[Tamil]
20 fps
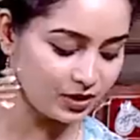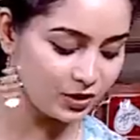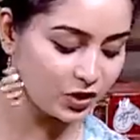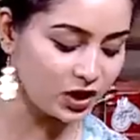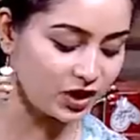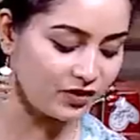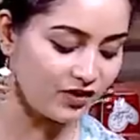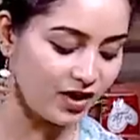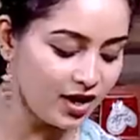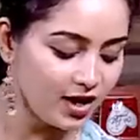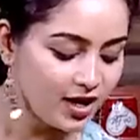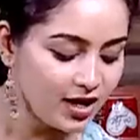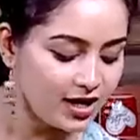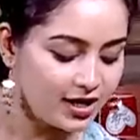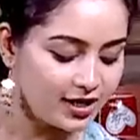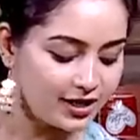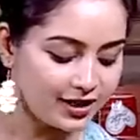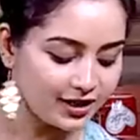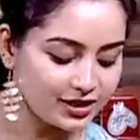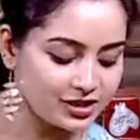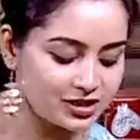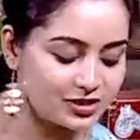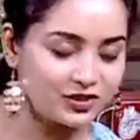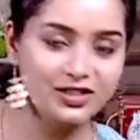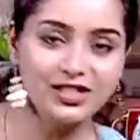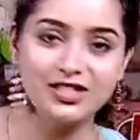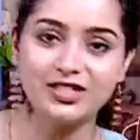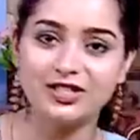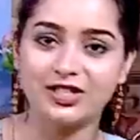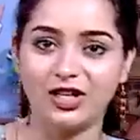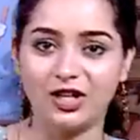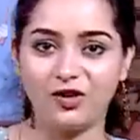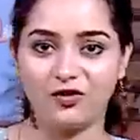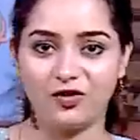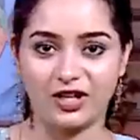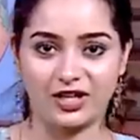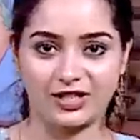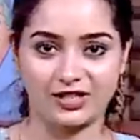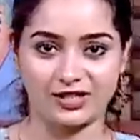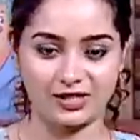ஓகேவா நெக்ஸ்ட் வந்து சில்லி
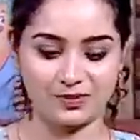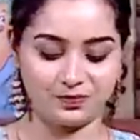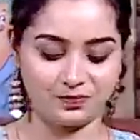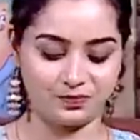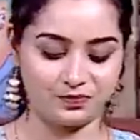ஃப்ளேக்ஸ்